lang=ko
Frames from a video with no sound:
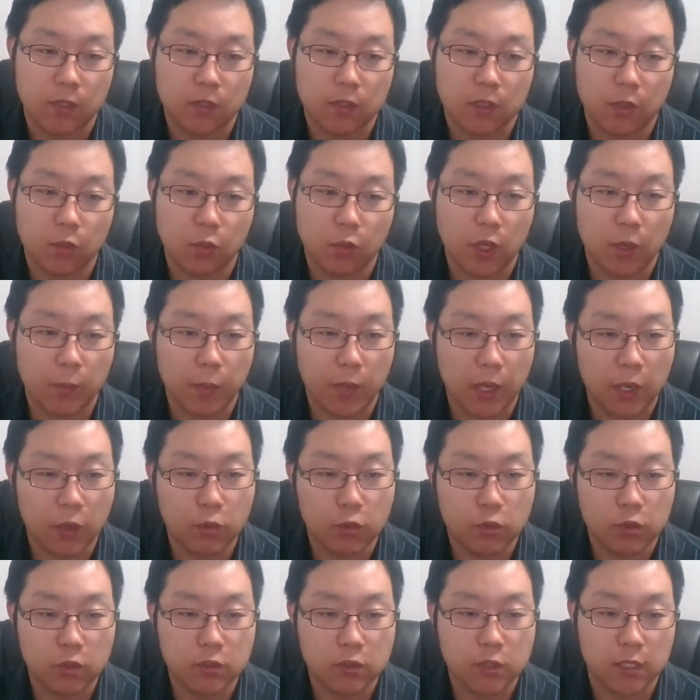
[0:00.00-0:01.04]
근데 왜
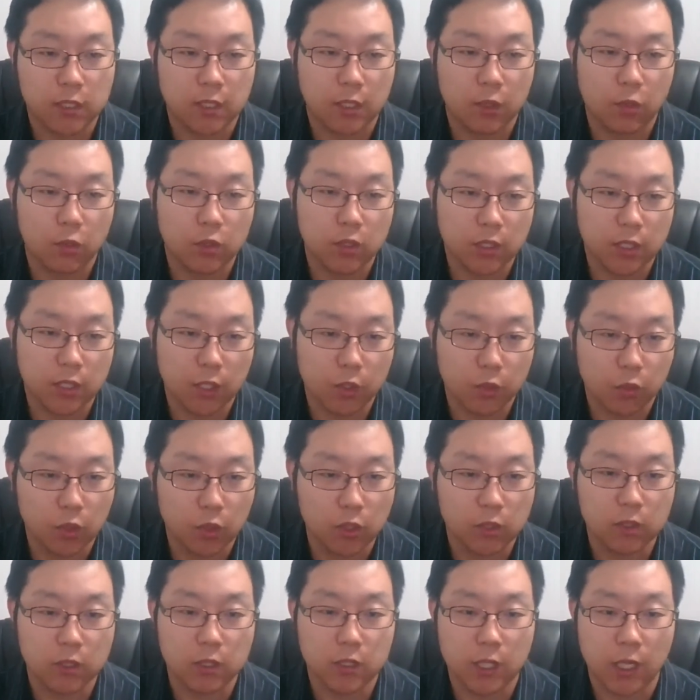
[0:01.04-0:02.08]
바울은 데살로니카
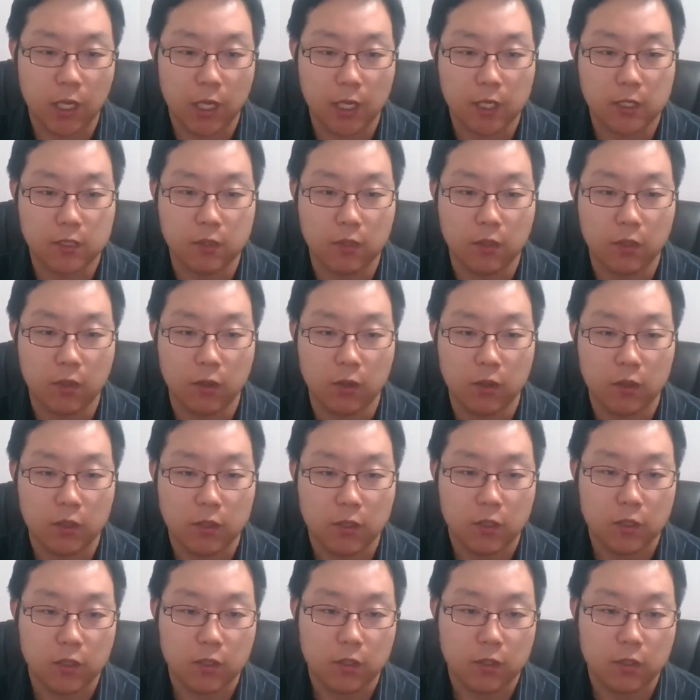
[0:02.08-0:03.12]
교인들을 향해서
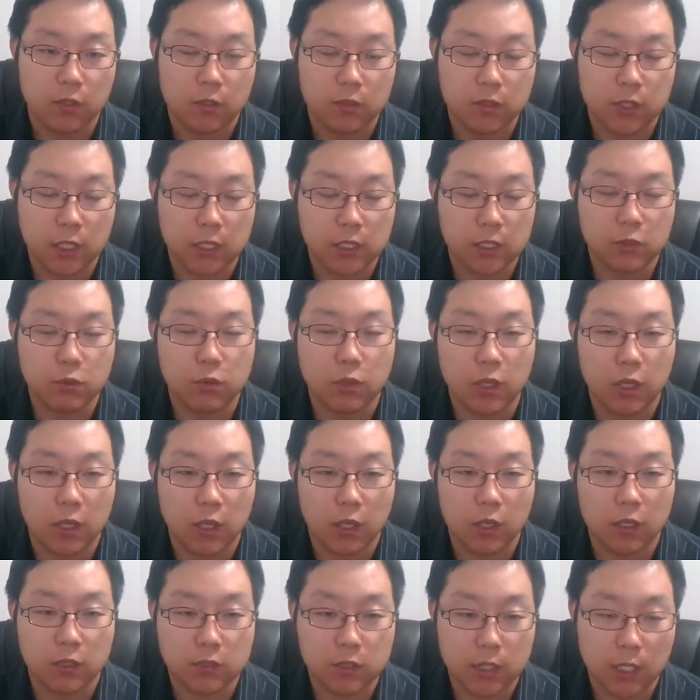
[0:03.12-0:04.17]

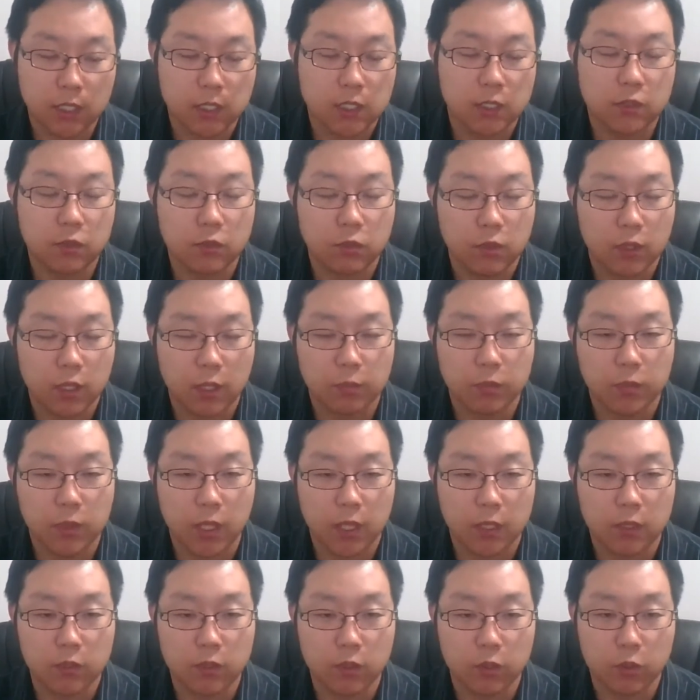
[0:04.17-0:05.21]
자신과 자신과 함께
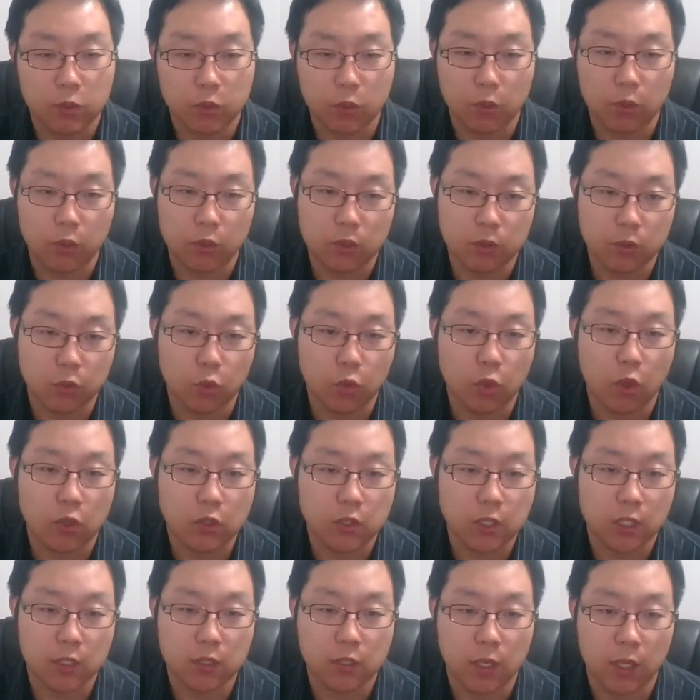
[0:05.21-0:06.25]
했던 또 그
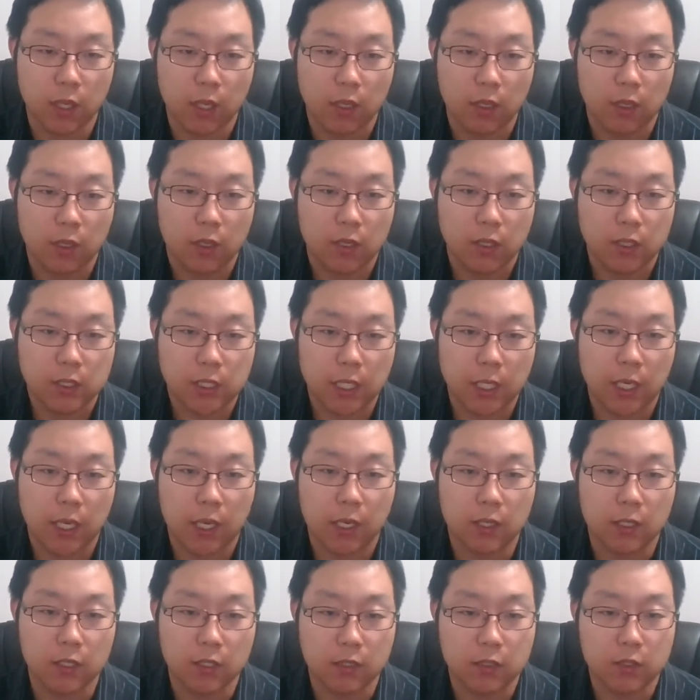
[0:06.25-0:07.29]
동역자들의
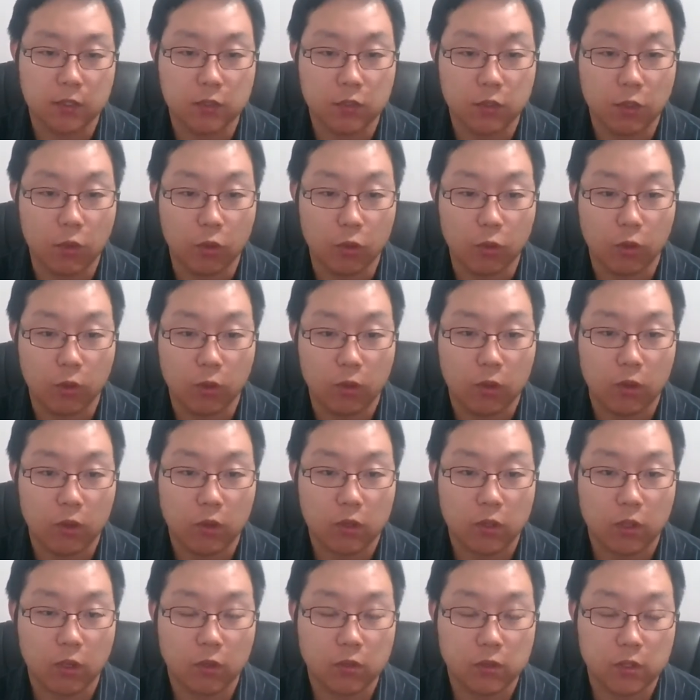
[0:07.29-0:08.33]
사랑을 근거로
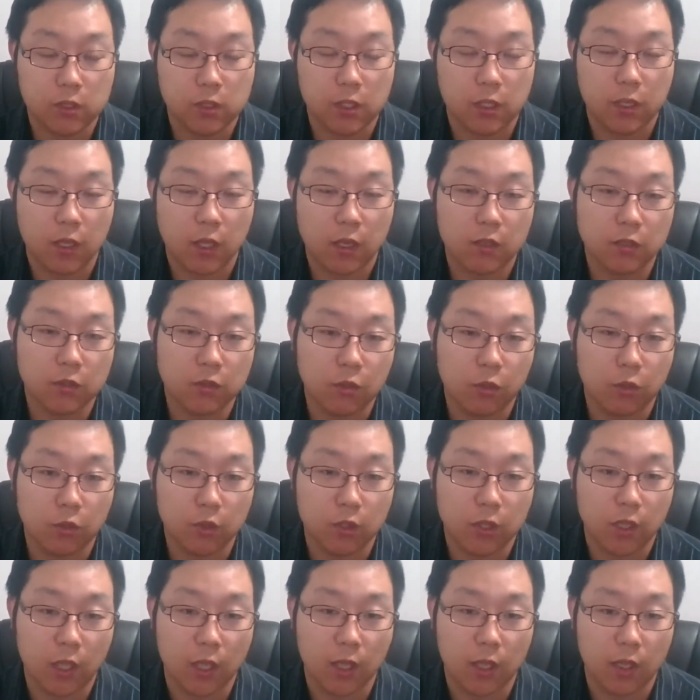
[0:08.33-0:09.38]
형제 사랑의 근거로
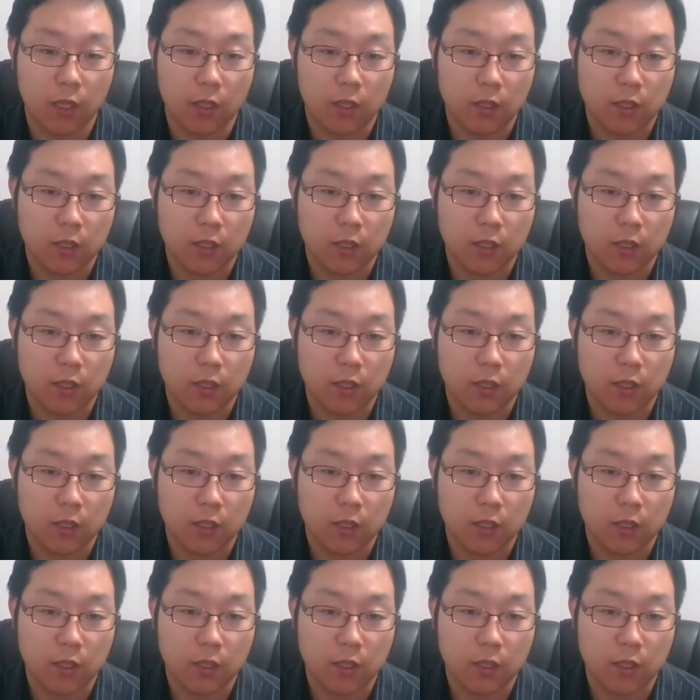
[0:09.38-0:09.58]
이렇게